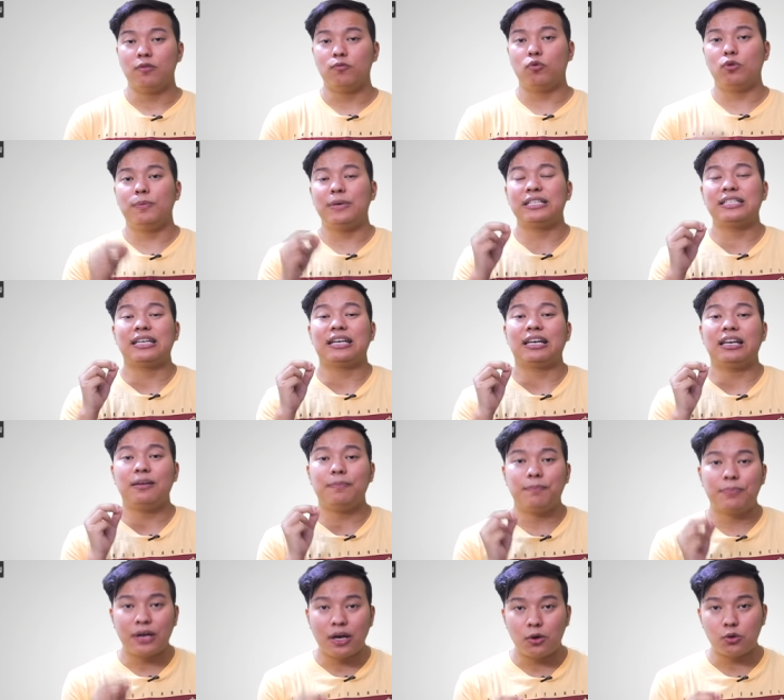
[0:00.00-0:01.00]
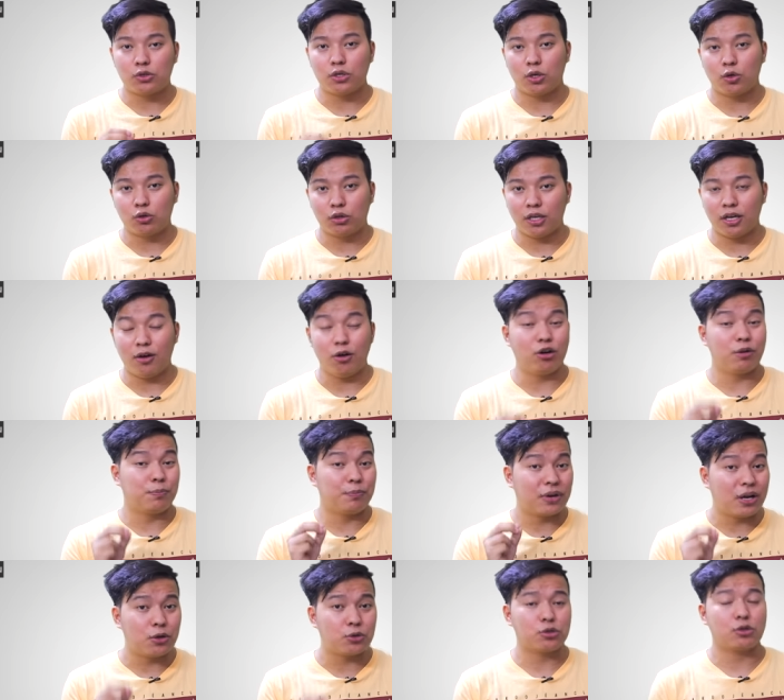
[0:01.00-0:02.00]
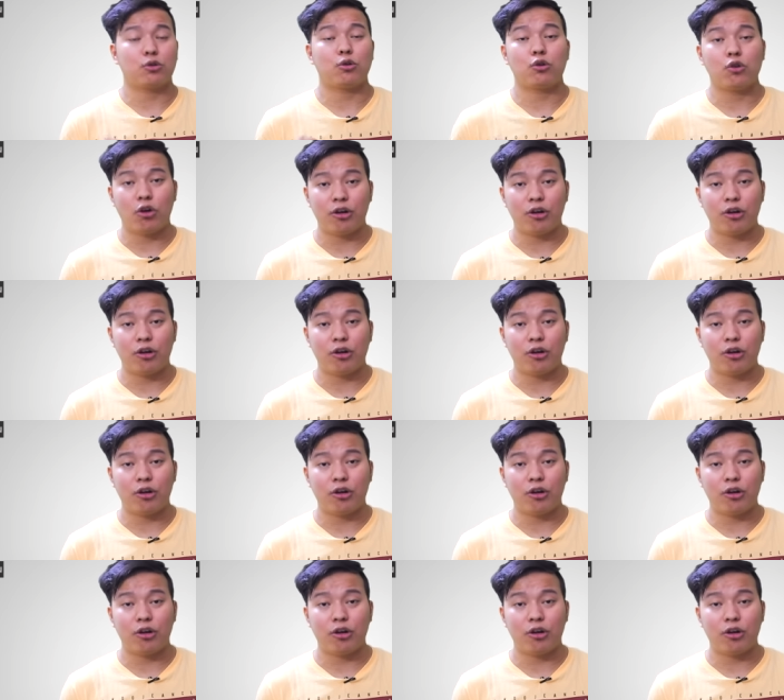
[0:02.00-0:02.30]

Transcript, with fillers: वो बेसिकली ब्राउज़र होता है और ब्राउज़र को